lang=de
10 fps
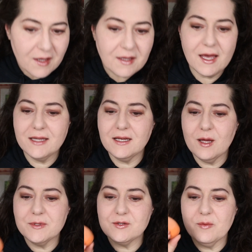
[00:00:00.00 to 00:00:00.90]
Ja, ich
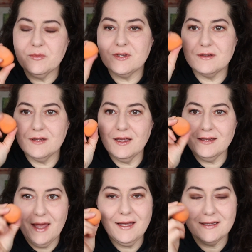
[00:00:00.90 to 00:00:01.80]
glaube, es kommt,
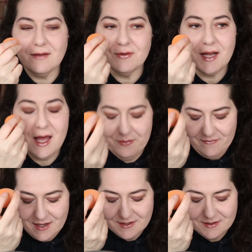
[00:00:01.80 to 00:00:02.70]
es hängt davon ab,
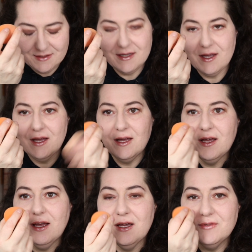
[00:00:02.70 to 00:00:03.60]
was
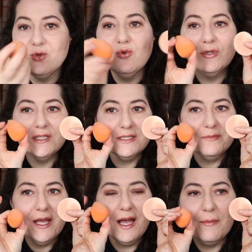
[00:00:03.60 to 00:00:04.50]
äh, wie gut dieses
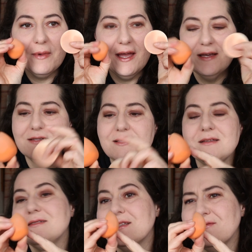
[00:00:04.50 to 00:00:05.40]
Make-up-Ei ist. Das
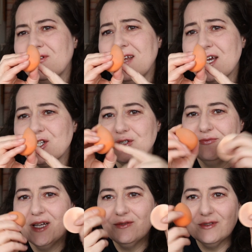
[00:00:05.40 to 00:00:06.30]
ist jetzt von
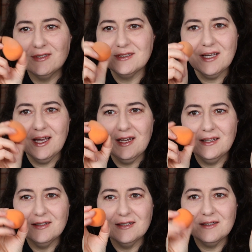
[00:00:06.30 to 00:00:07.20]
Action. Also es ist
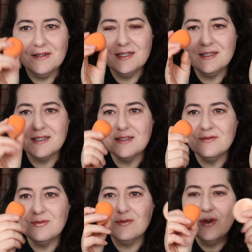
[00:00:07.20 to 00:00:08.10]
kein äh,
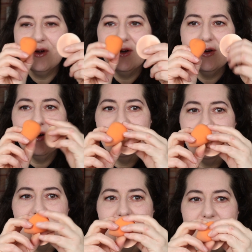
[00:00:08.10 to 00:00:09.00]
qualitativ
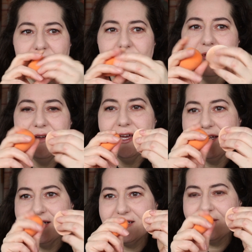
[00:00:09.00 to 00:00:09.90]

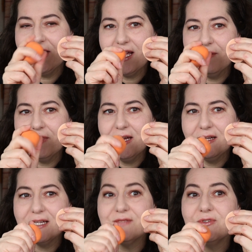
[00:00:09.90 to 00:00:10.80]
hochwertiges Make-up-Ei.
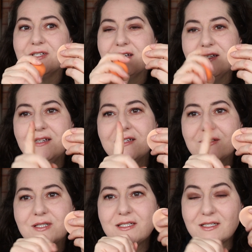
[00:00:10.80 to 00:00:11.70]
Das von
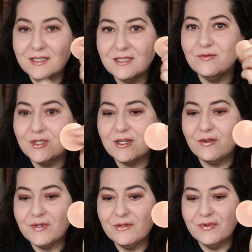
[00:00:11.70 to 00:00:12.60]
Techniques, Free Techniques würde ich
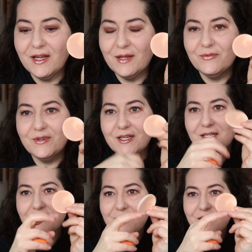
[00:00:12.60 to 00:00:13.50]
auf jeden Fall
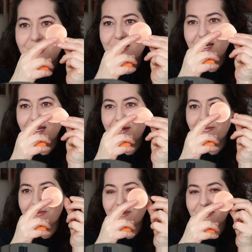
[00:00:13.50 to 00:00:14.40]
empfehlen,
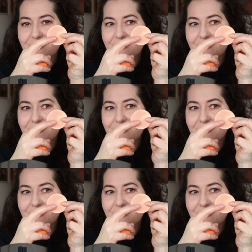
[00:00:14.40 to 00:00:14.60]
ähm,